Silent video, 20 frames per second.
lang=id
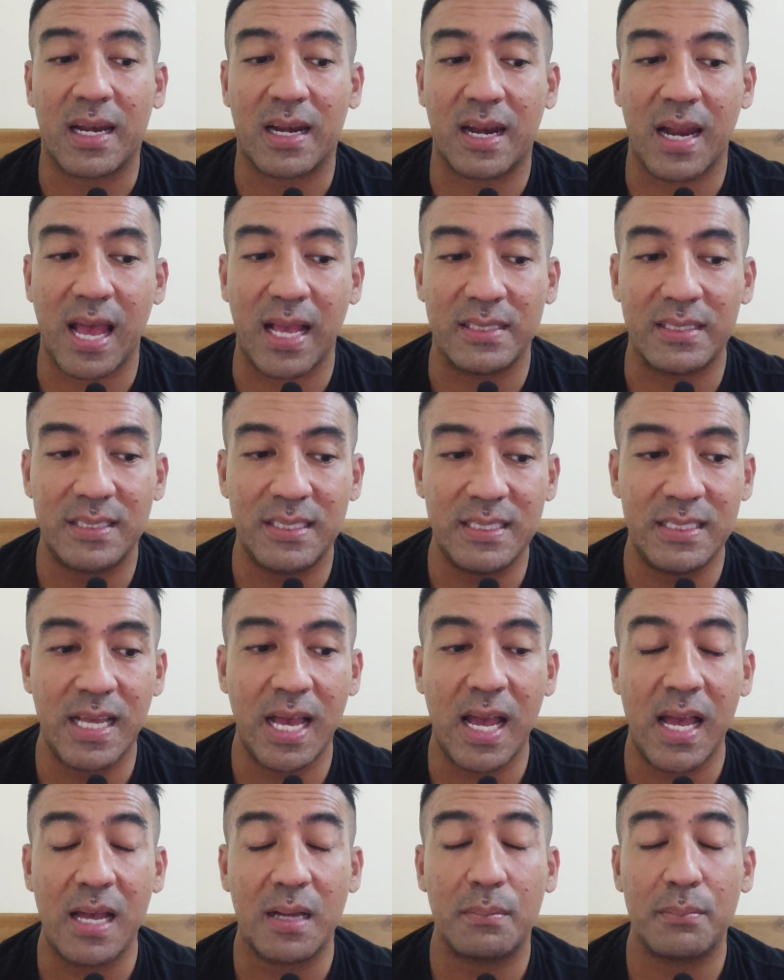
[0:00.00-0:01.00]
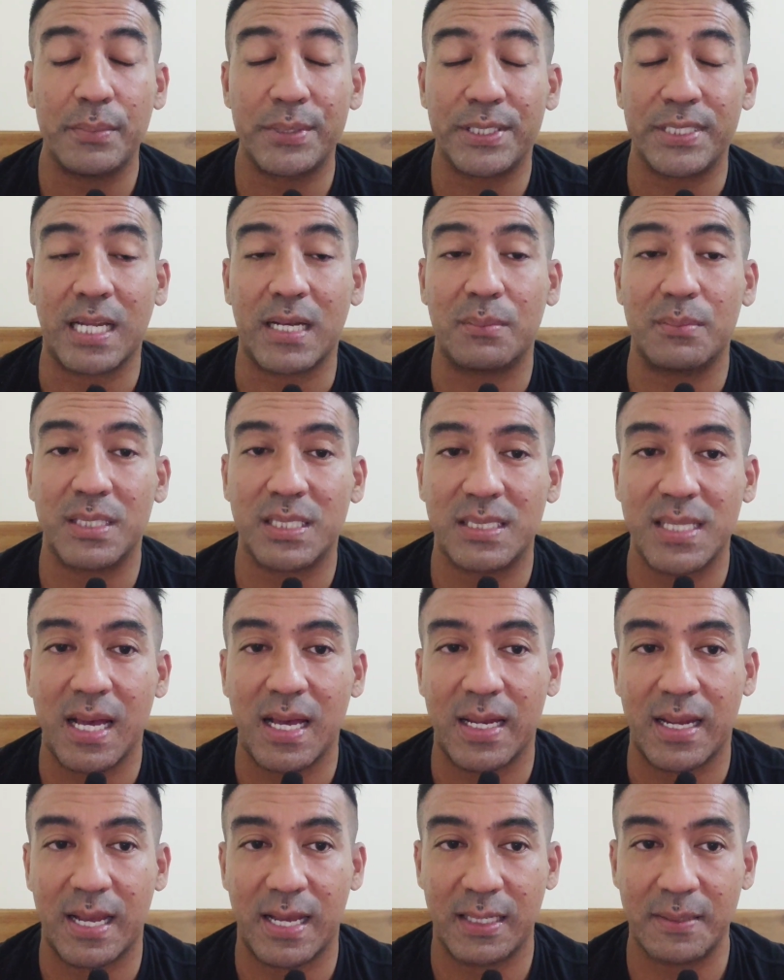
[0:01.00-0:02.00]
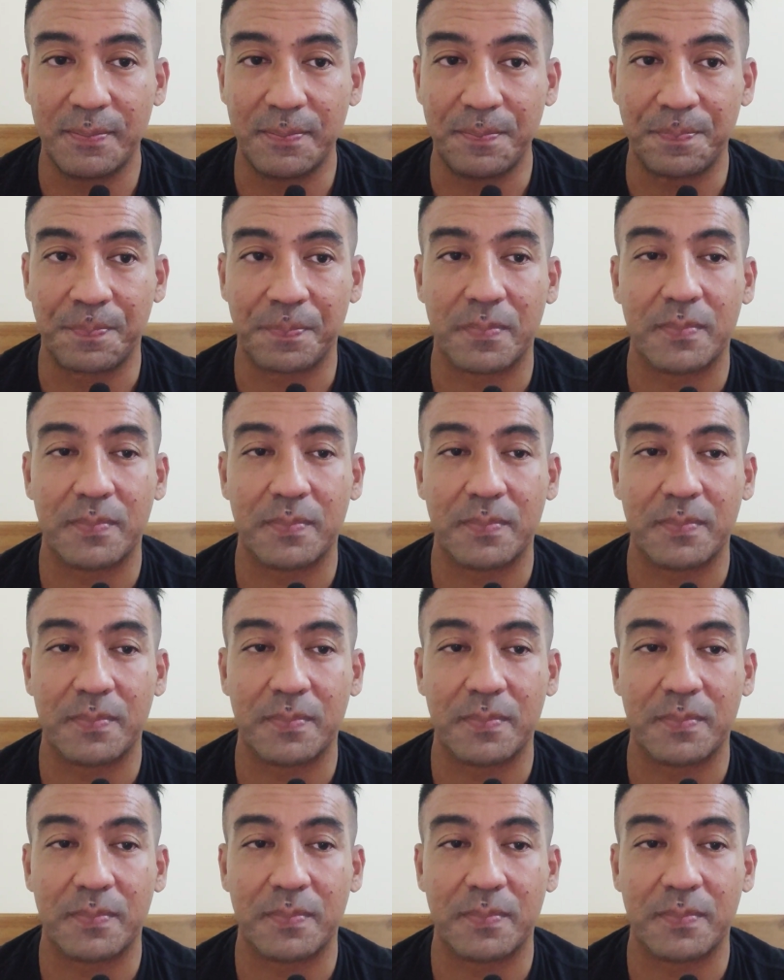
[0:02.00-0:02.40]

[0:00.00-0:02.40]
razia besar-besaran